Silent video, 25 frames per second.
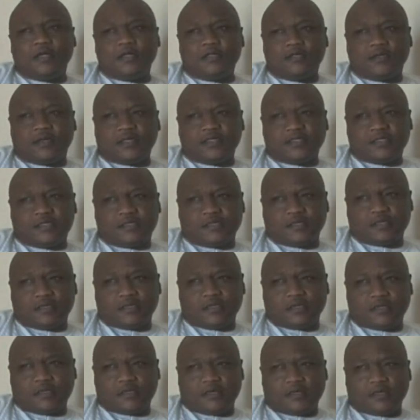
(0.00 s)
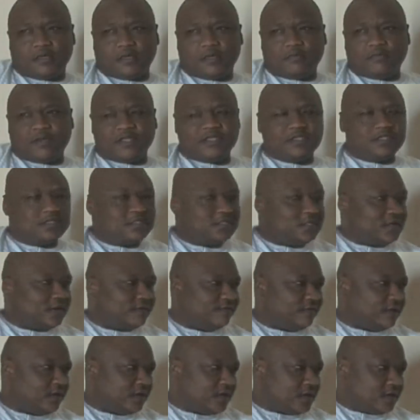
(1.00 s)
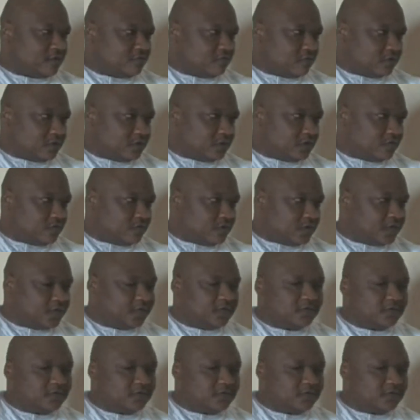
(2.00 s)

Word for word: دراسة الماجستير في القانون الدولي